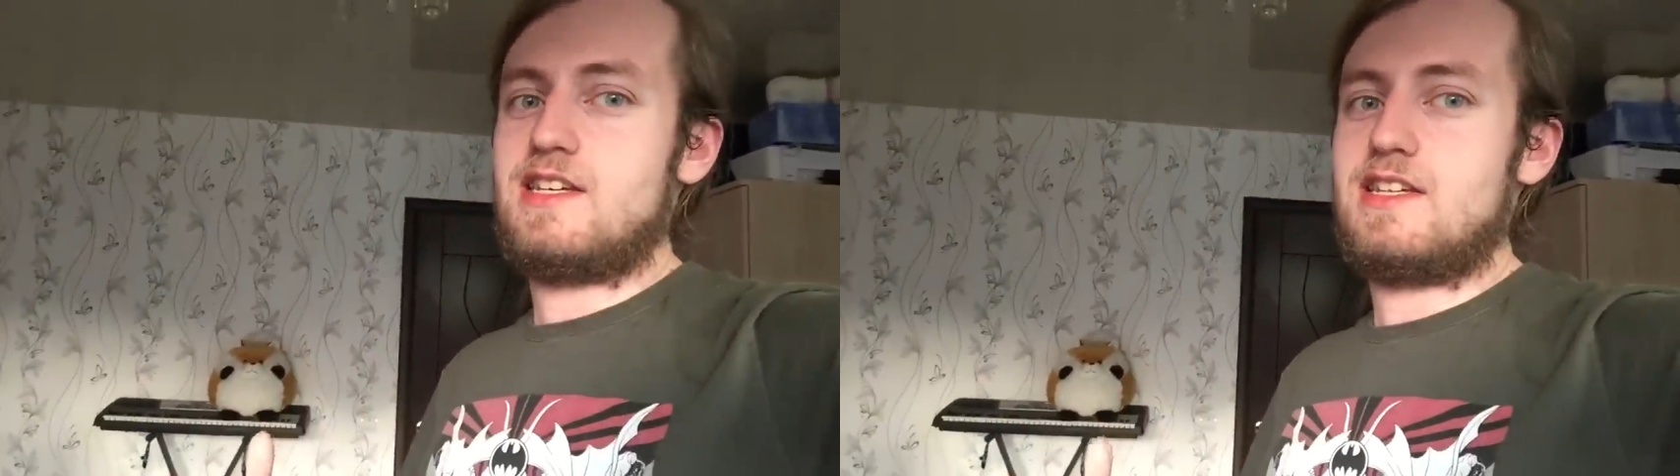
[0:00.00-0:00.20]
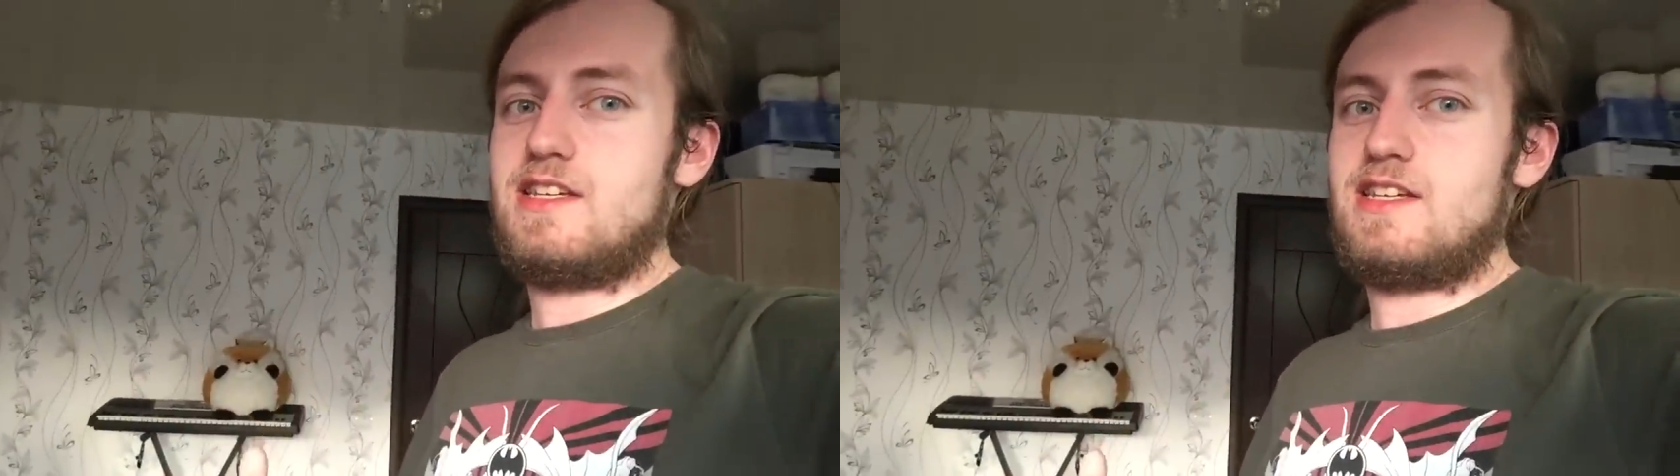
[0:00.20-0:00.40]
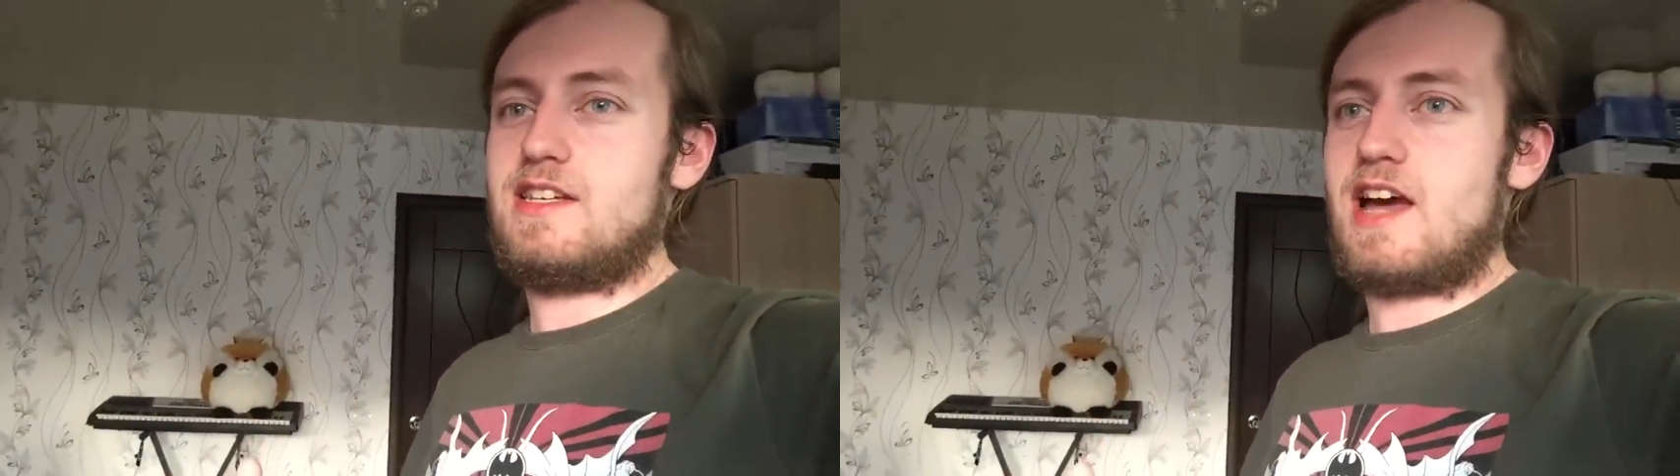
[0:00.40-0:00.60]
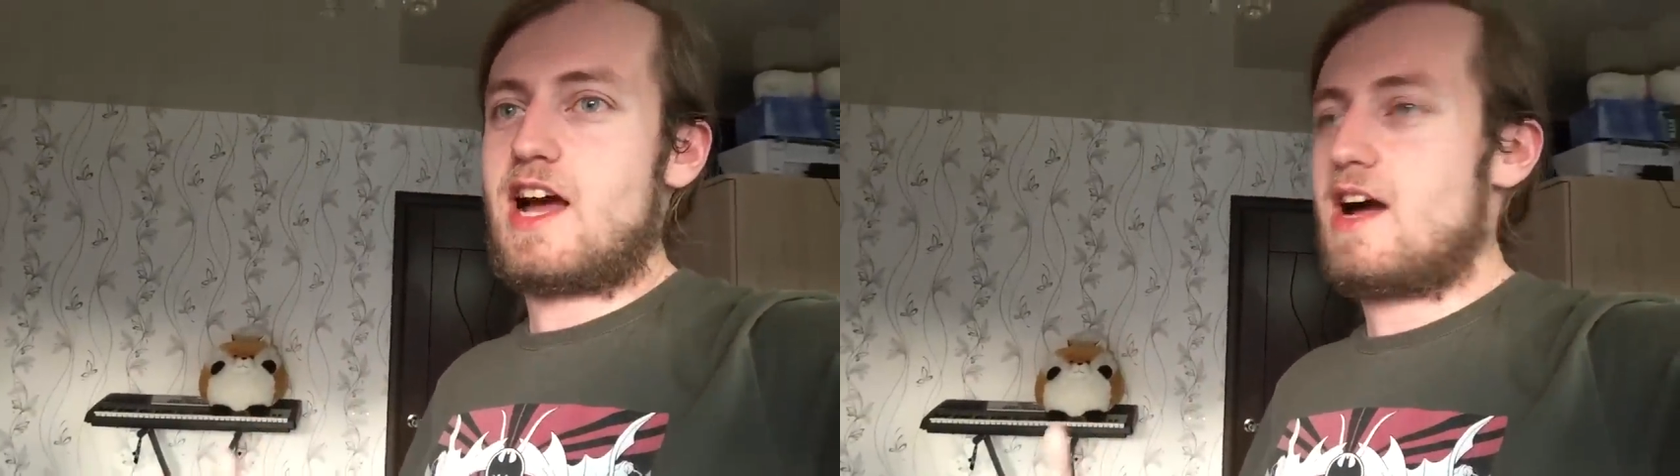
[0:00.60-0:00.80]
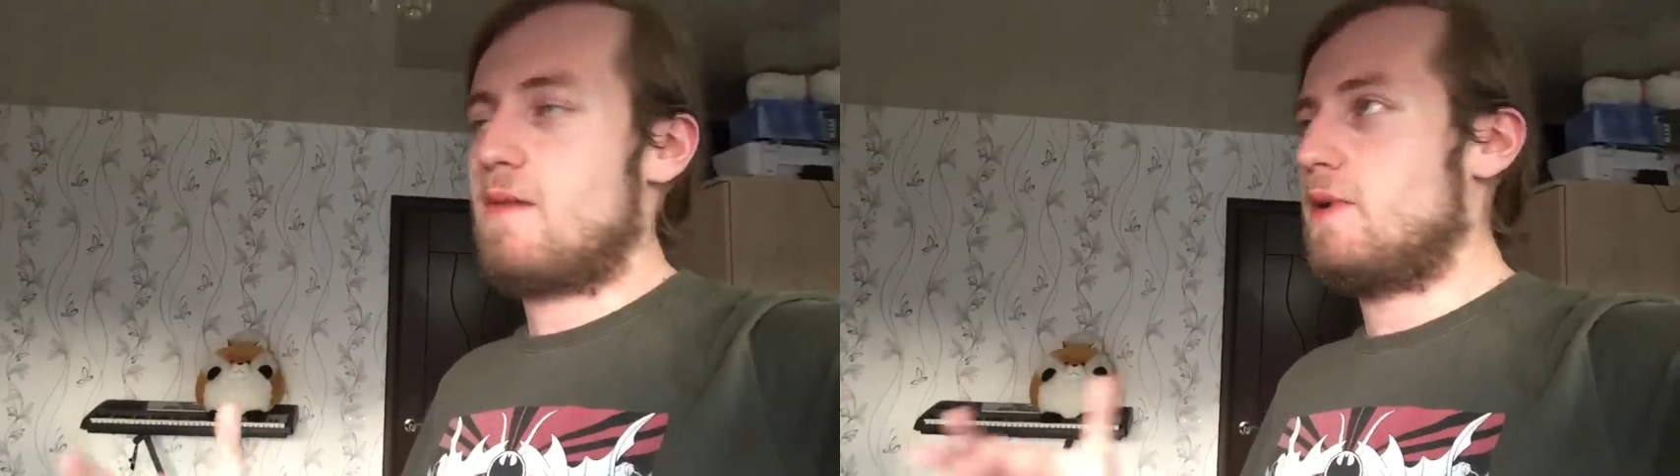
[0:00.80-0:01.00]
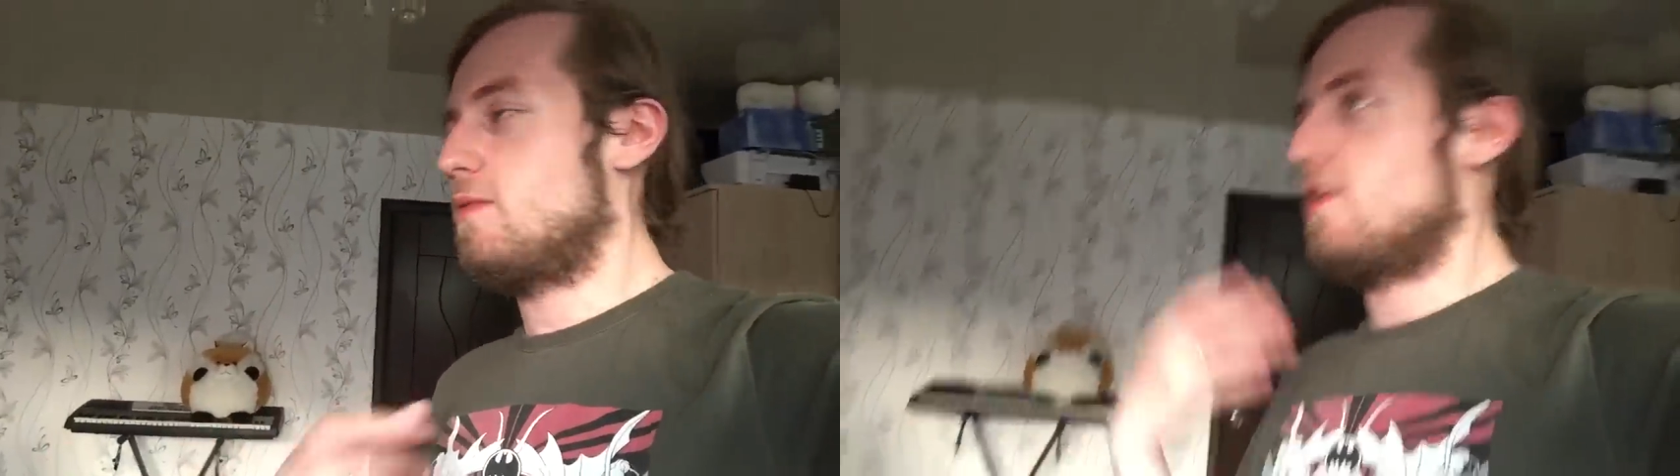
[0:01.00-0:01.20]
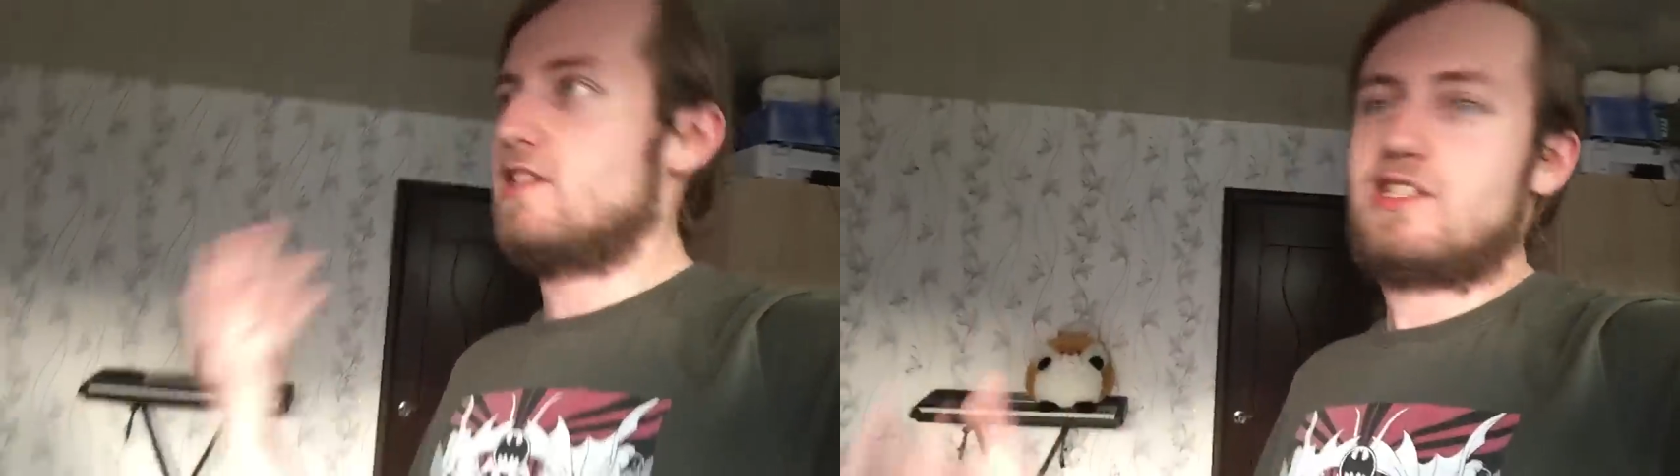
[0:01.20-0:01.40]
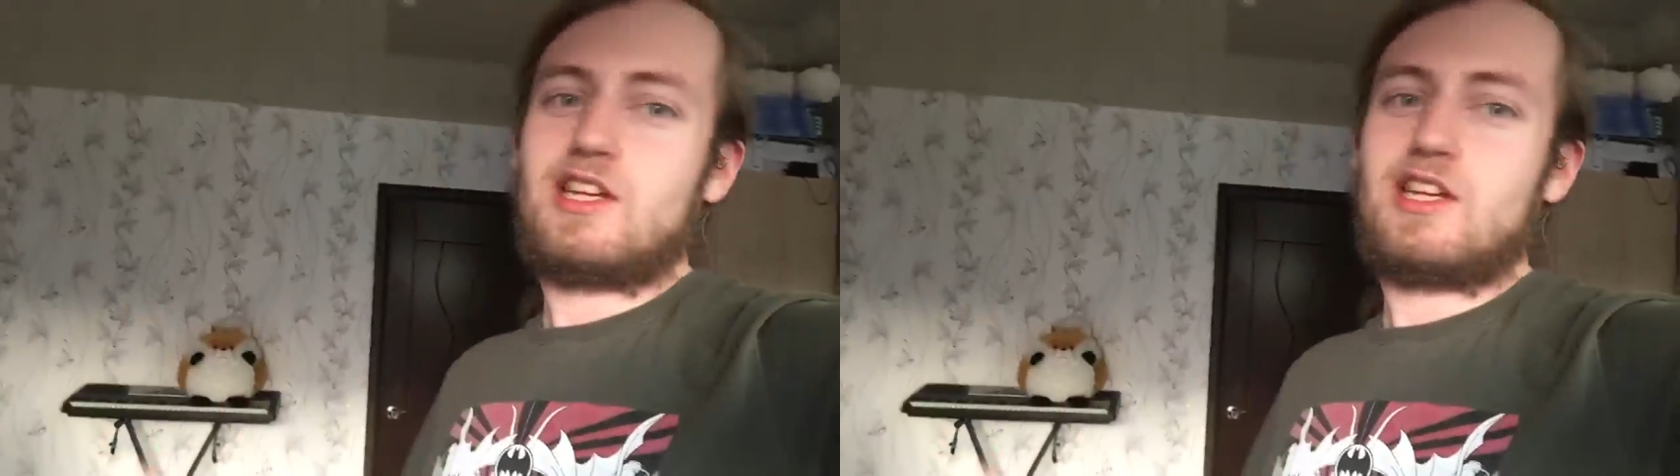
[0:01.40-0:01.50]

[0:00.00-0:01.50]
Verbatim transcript: и я об этом, наверное,